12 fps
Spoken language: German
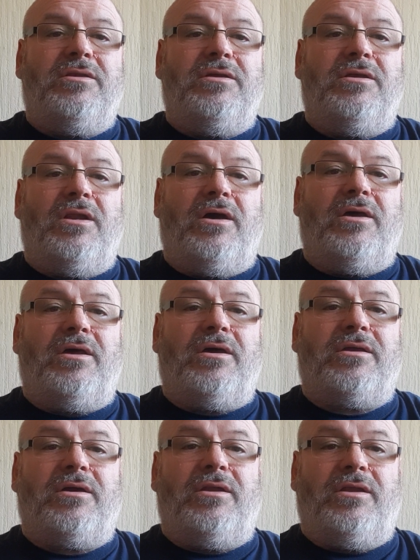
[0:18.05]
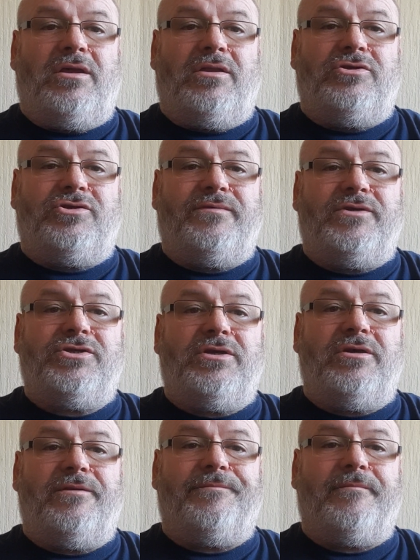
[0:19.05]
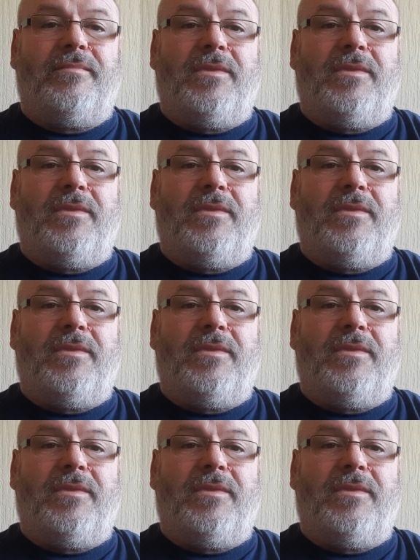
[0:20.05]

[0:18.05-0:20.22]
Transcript: die leider kein Englisch verstehen.